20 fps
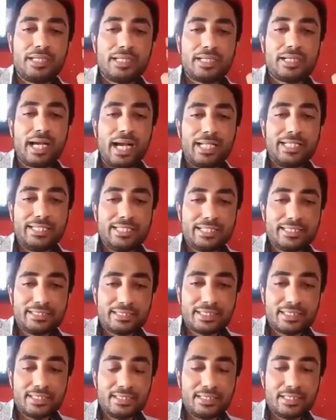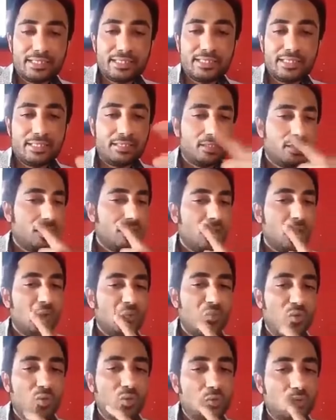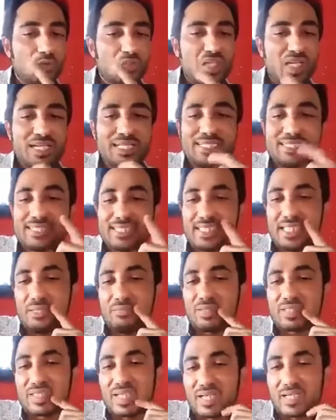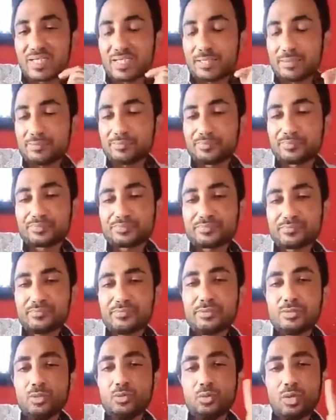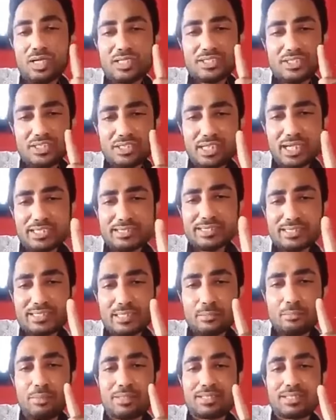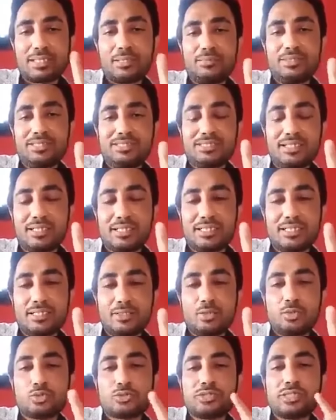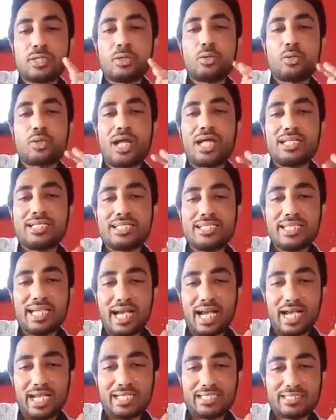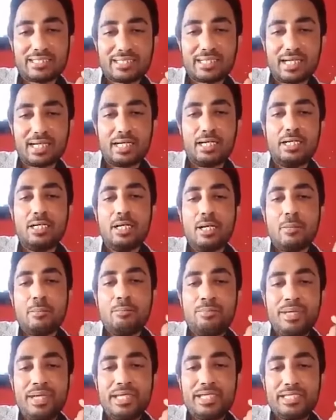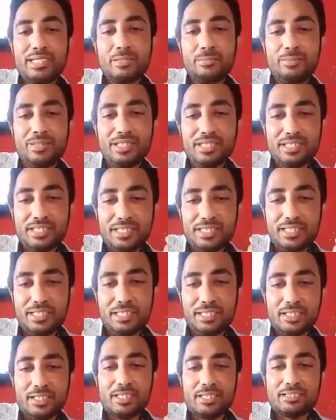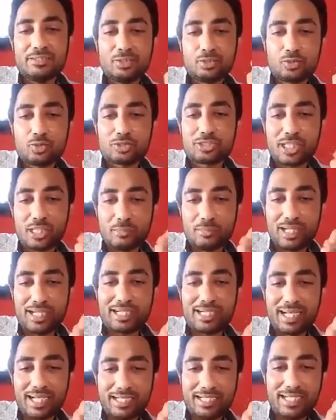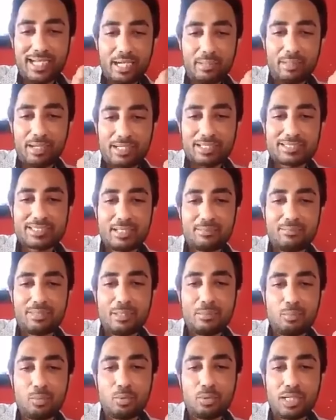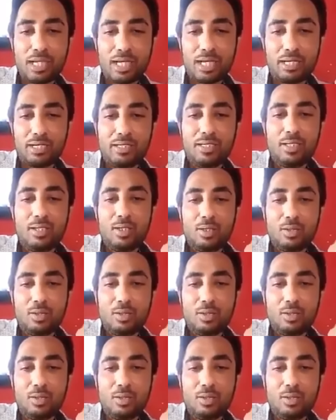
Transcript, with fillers: मैंने गाली किसके लिए दी वो उसका रीज़न नहीं बता रहे हैं वर्षी खान जैसी बदतमीज लड़की उसने कुरान की आयत का बेदबी की जिसको सलमान खान ने हमारे सामने बोला